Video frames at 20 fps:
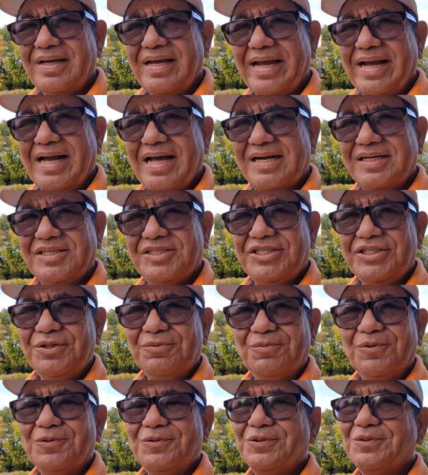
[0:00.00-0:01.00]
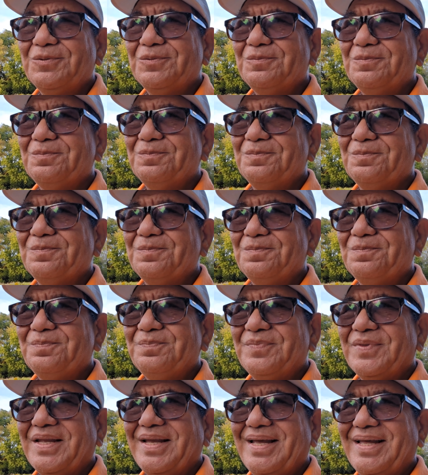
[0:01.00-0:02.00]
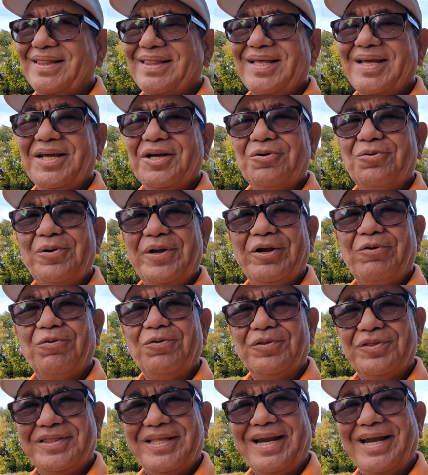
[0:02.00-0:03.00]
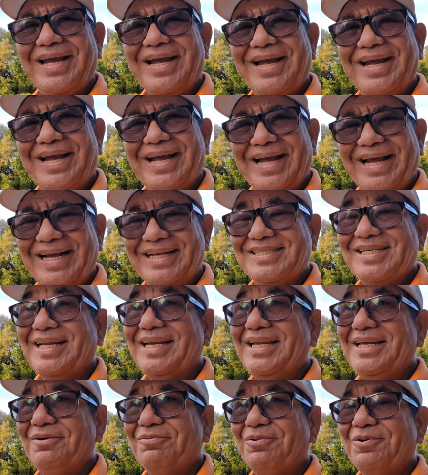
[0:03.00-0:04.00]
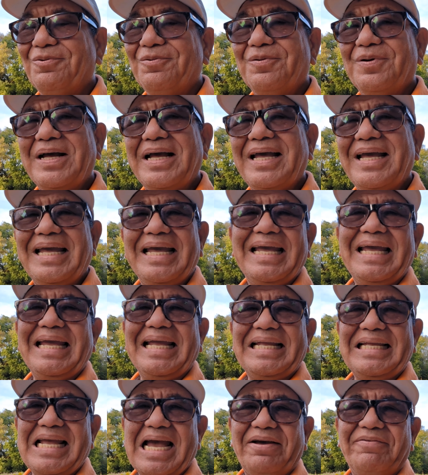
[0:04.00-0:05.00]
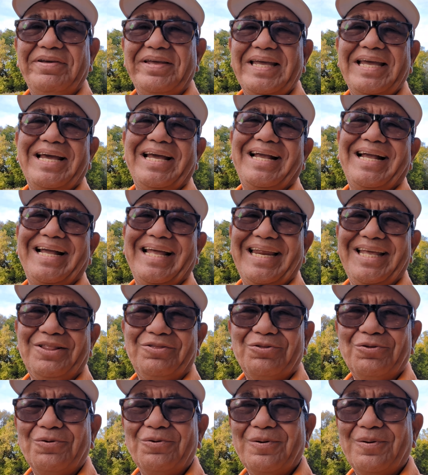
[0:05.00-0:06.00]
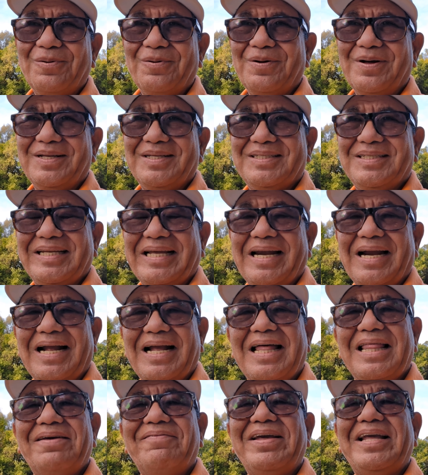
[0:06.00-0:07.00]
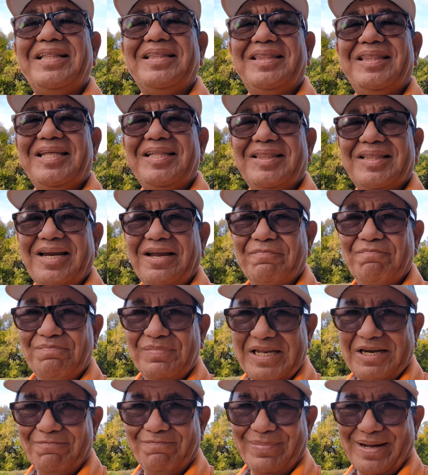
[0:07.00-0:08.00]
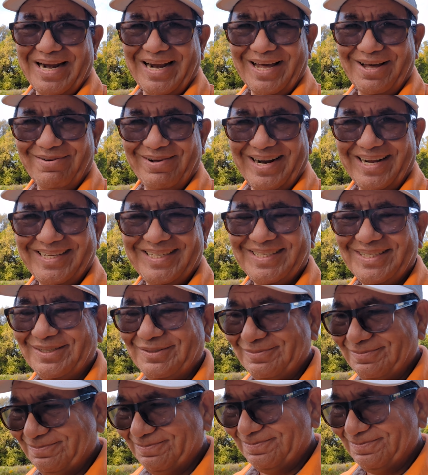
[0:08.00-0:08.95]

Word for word: en archivos que tengo encontré ese libro. Ya había escrito cerca de 23 mil palabras.